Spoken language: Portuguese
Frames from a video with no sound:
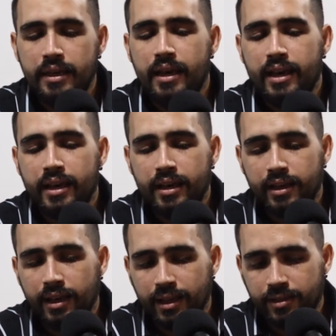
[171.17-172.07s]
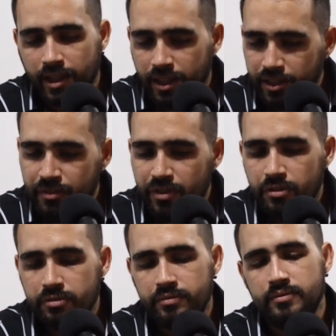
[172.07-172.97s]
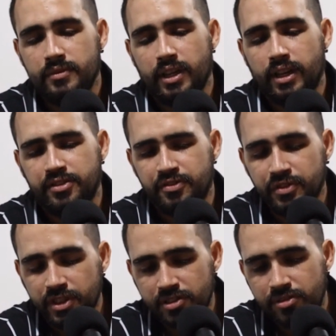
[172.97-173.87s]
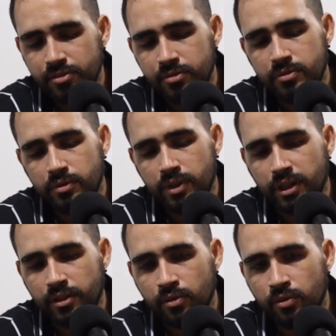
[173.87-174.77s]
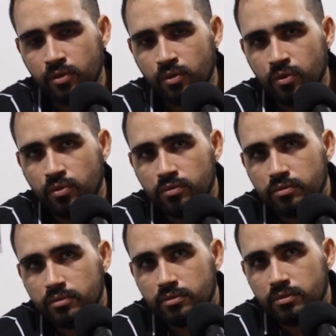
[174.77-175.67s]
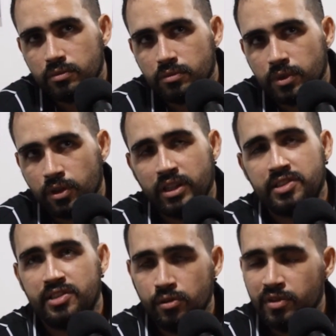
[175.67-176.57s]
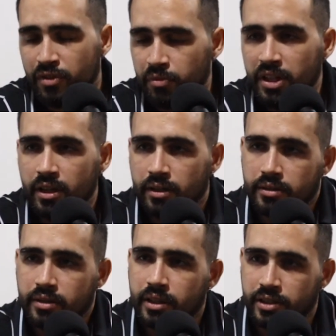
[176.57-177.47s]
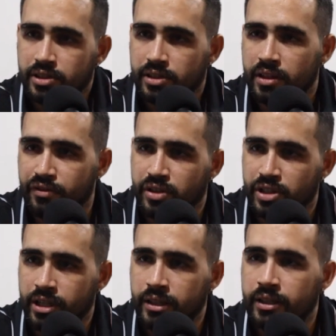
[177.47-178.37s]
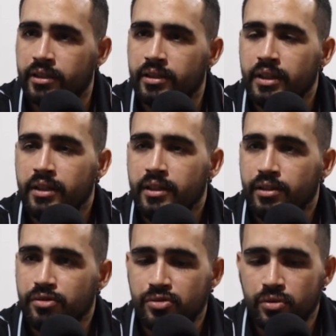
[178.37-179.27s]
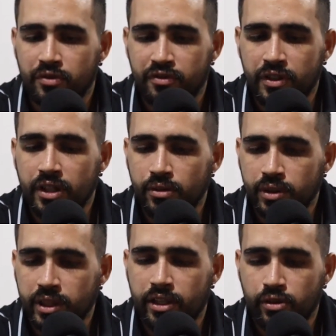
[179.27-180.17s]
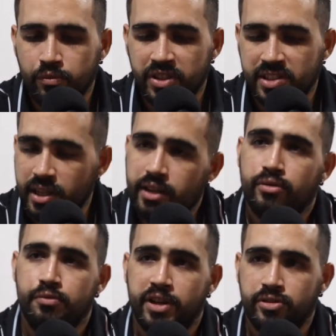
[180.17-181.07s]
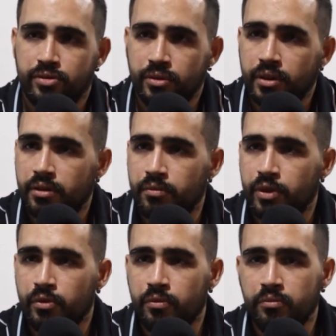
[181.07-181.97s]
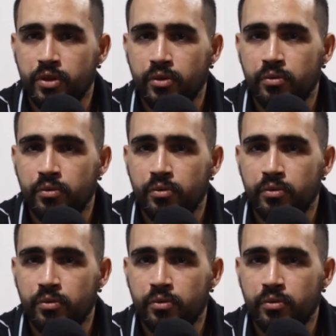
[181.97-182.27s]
é, é terrível, é difícil. Eu, eu nasci numa família cristã evangélica. Eu sou filho, neto, bisneto de pastor. Meu, meu